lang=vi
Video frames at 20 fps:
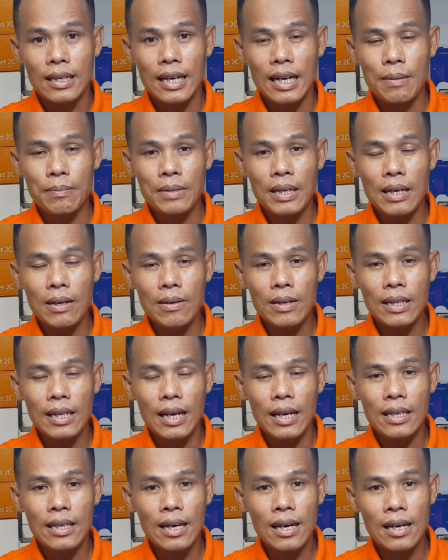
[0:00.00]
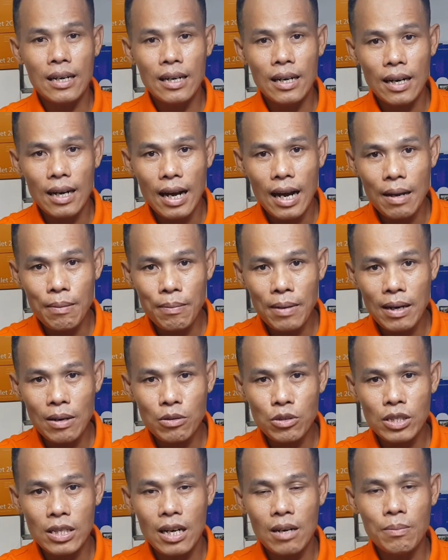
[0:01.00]
kèm theo cái thẻ nhớ
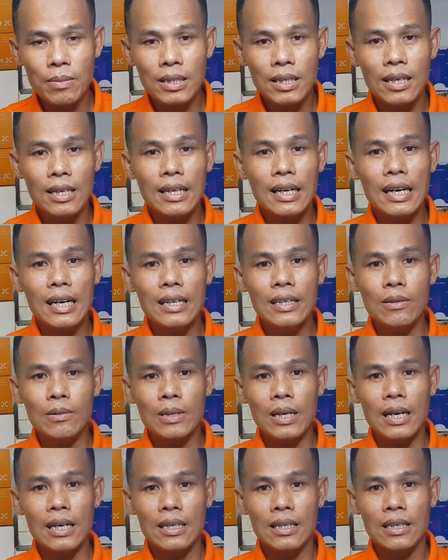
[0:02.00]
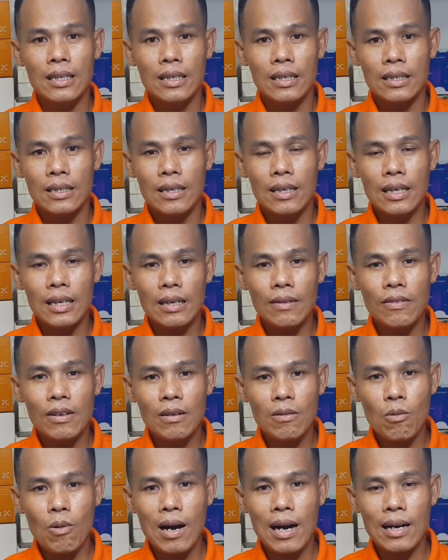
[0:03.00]
Imou 64GB luôn nha. Đó là cái
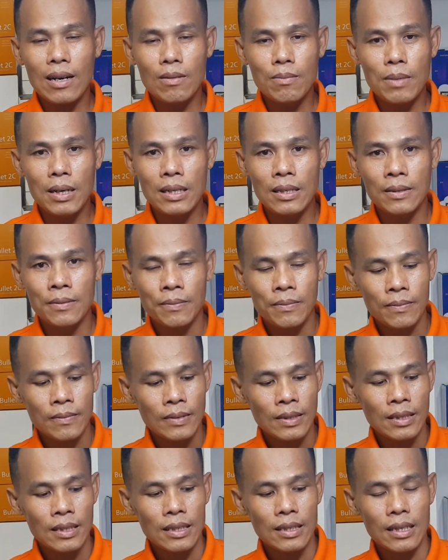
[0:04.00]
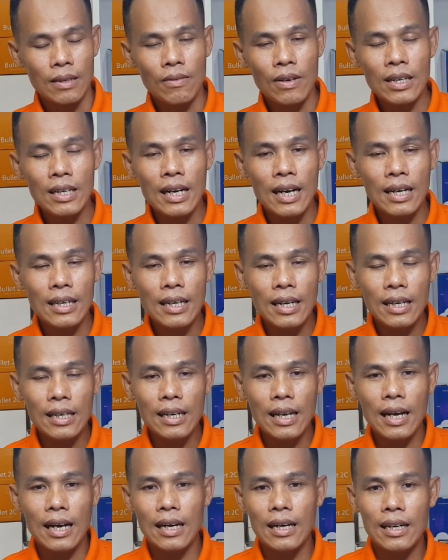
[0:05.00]
phần quà của mình. Thì vấn đề ở
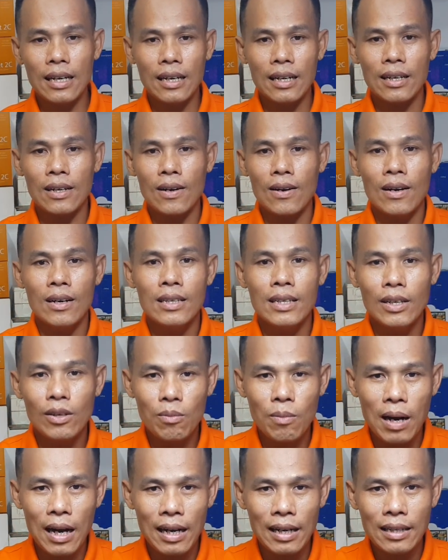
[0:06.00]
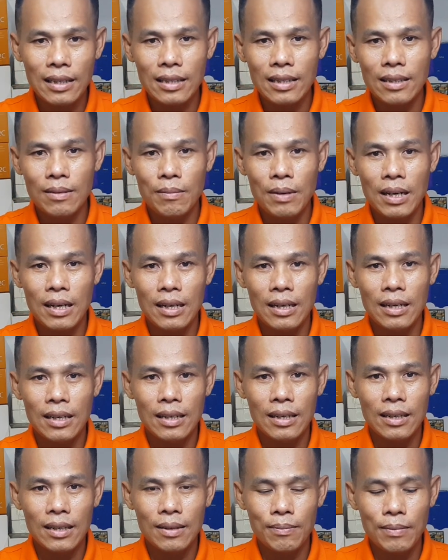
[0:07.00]
đây là có nhiều bạn nhưng
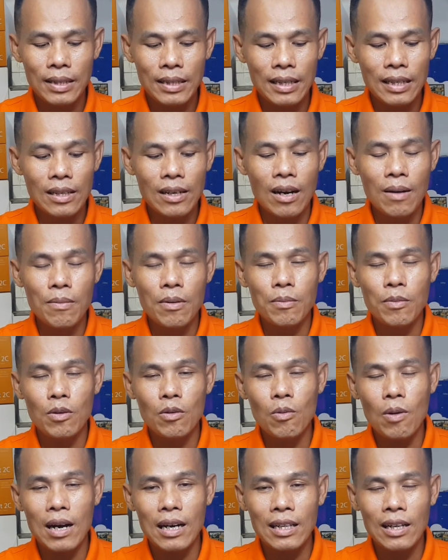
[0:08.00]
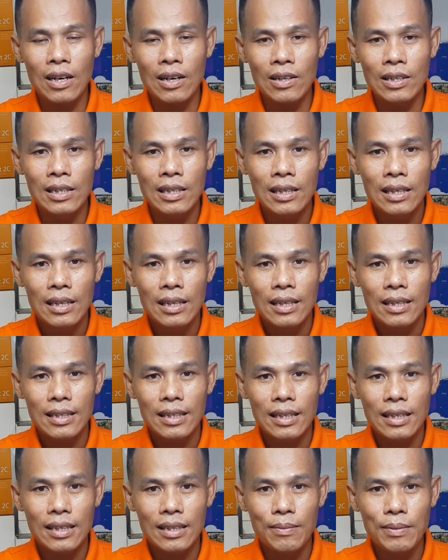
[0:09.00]
mà mình chỉ có một món quà thôi.
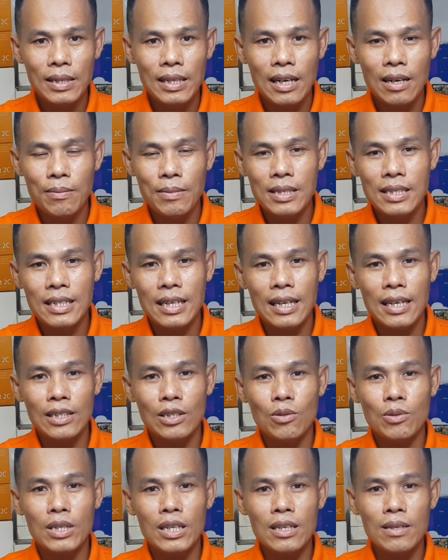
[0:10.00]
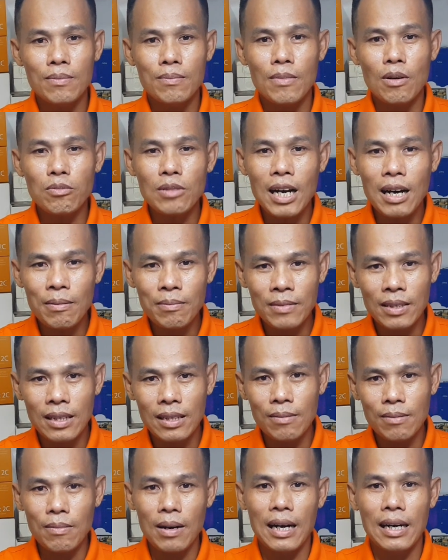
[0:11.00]
Thì bây giờ mình sẽ tổ chức bốc thăm
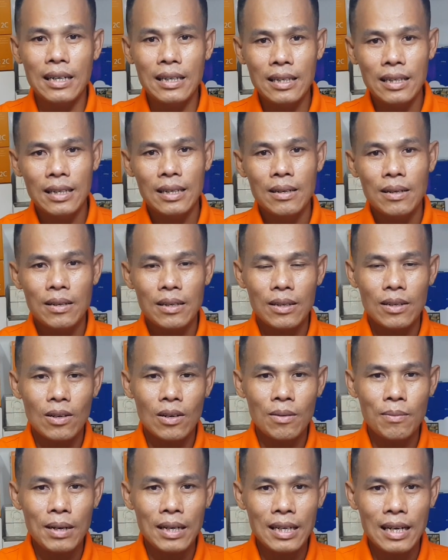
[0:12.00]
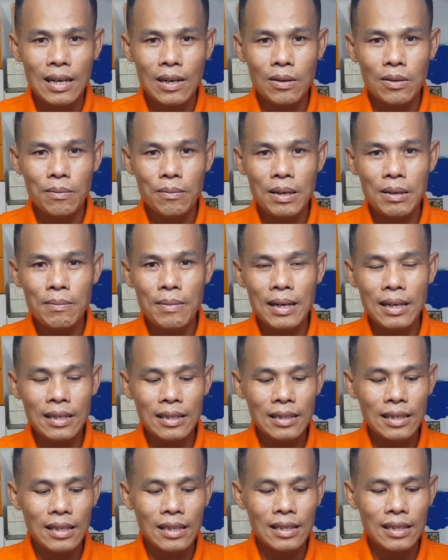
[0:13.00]
nha các bạn. Có bạn nào may
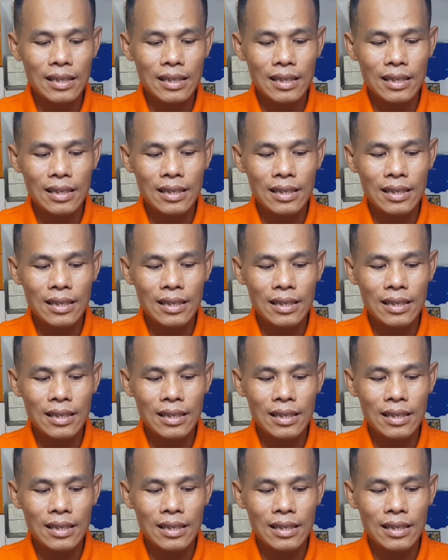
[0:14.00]
mắn thì